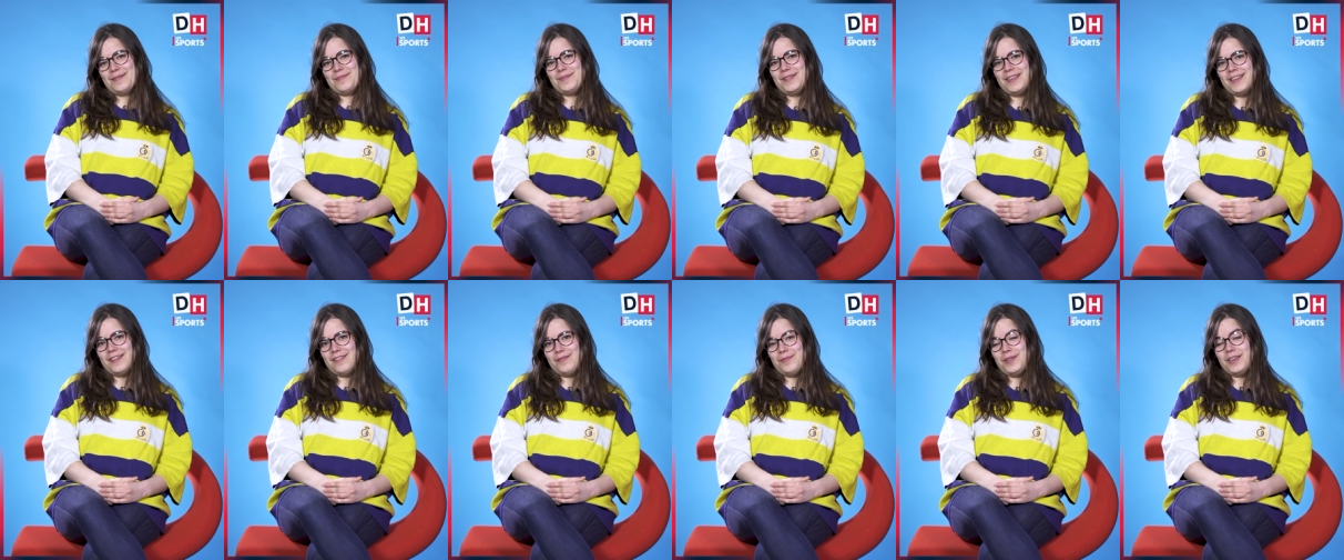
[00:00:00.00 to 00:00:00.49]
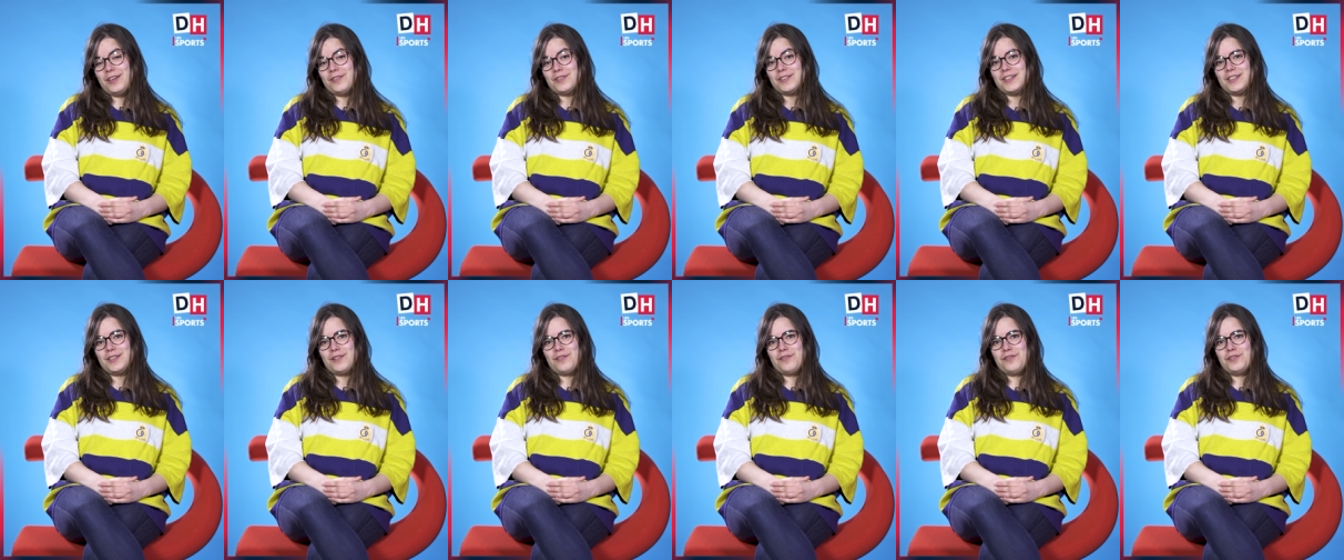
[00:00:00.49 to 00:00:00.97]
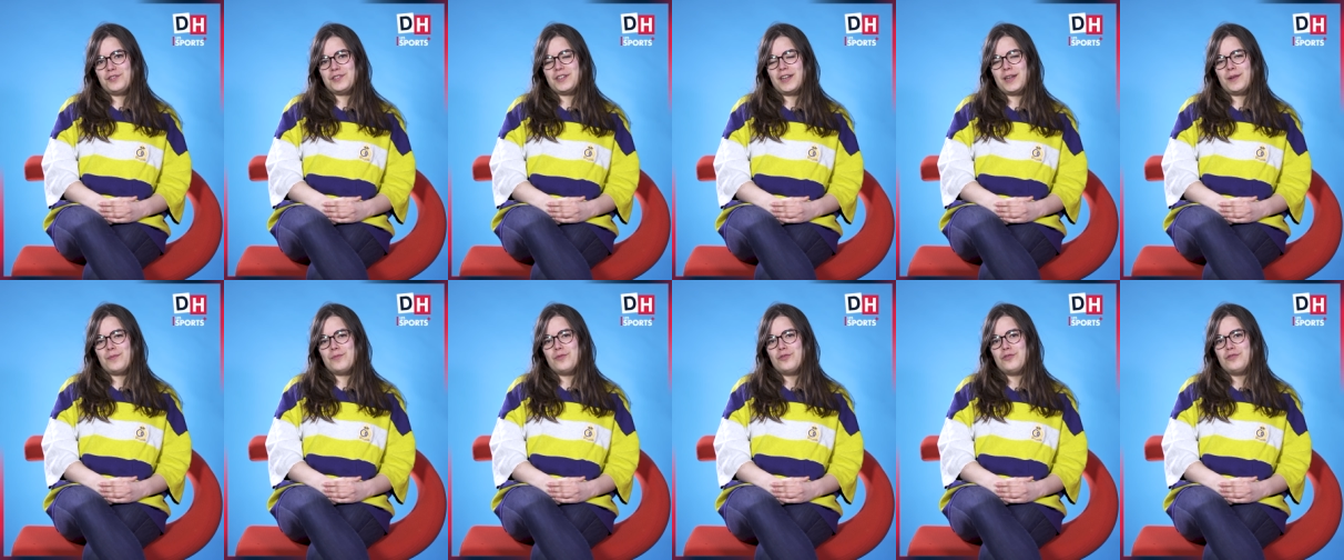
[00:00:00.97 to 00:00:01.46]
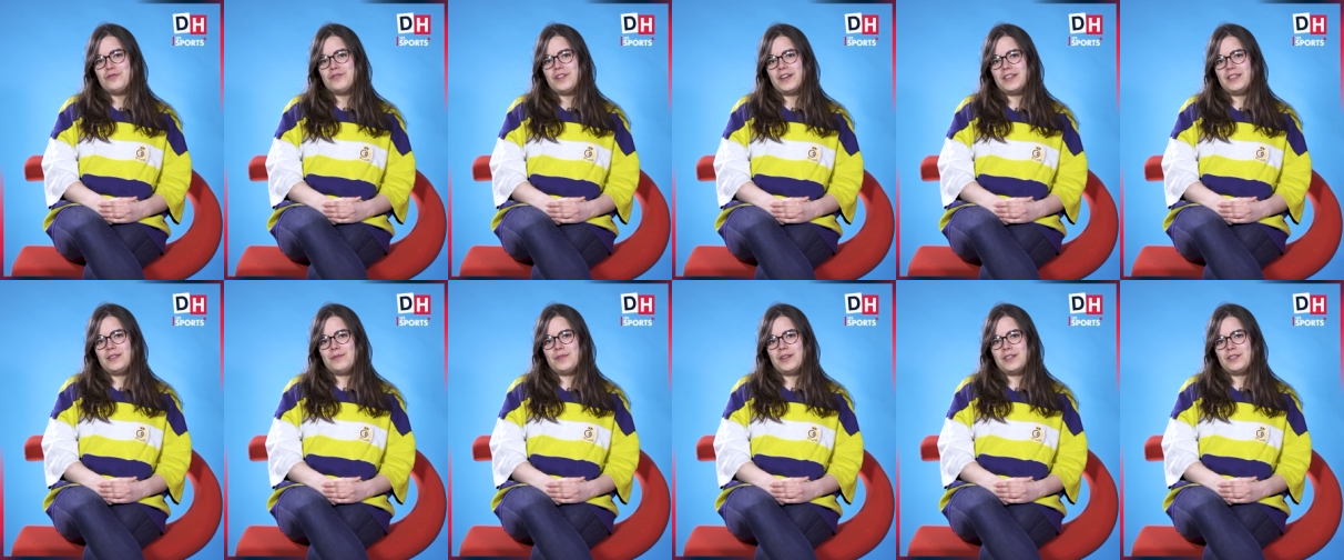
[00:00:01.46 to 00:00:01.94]
Euh, mais, quand j'étais enfant, j'allais beaucoup voir
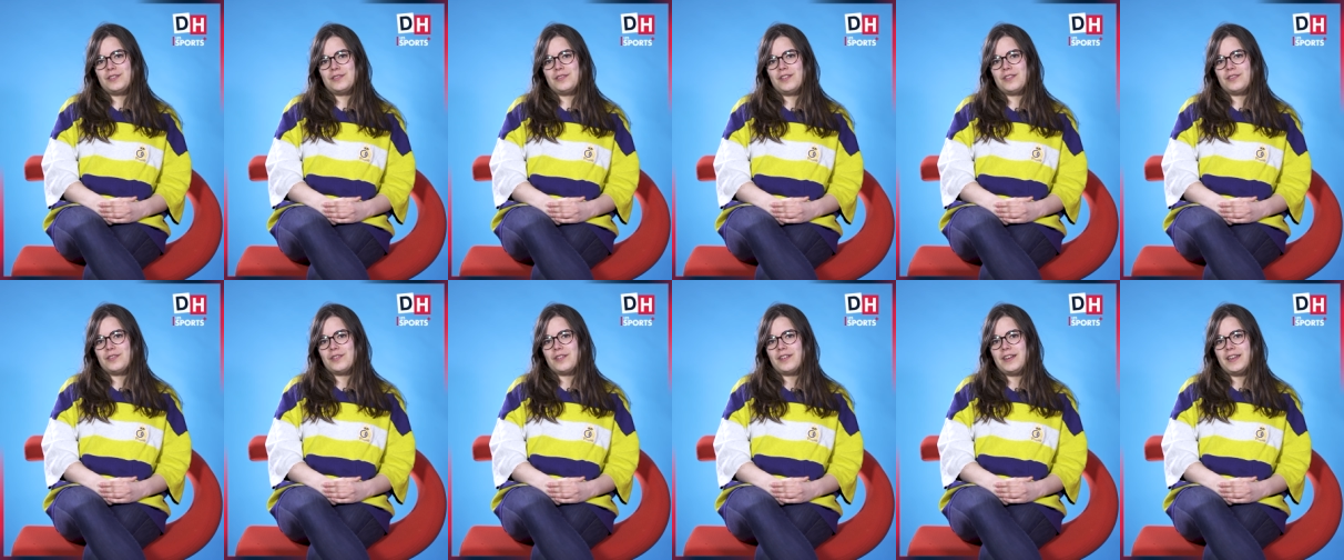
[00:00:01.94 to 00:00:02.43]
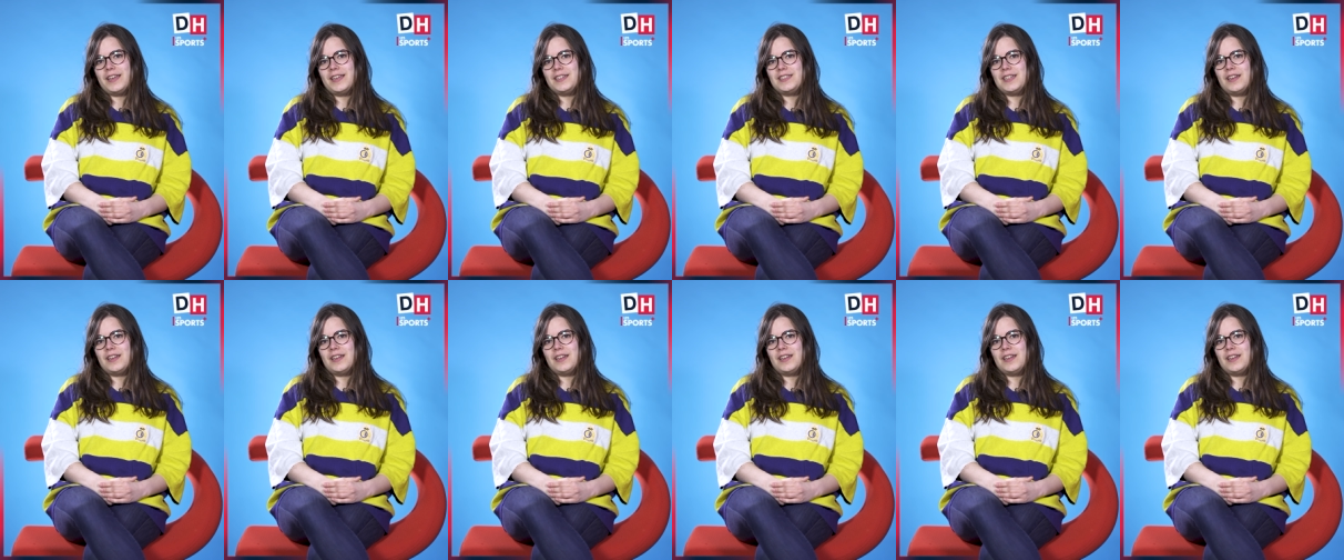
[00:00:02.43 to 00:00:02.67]
des matchs d'Anderlecht.